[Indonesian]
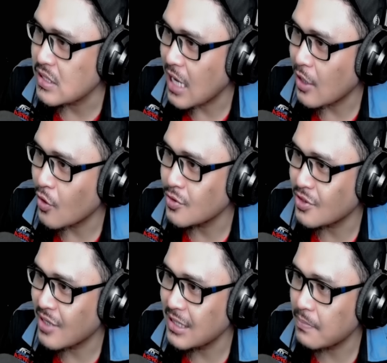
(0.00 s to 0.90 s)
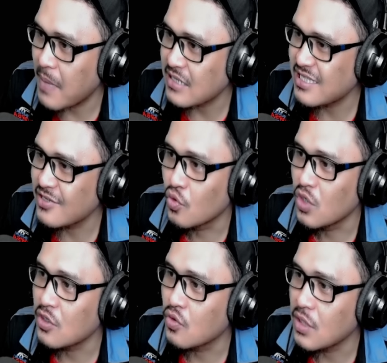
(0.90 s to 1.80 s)
Cak lonceng nanti pasti
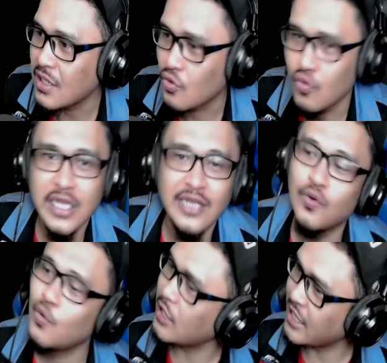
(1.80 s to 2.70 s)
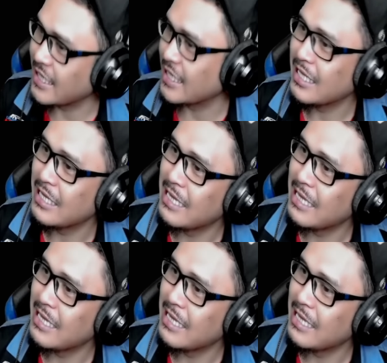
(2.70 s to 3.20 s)
guling guling guling guling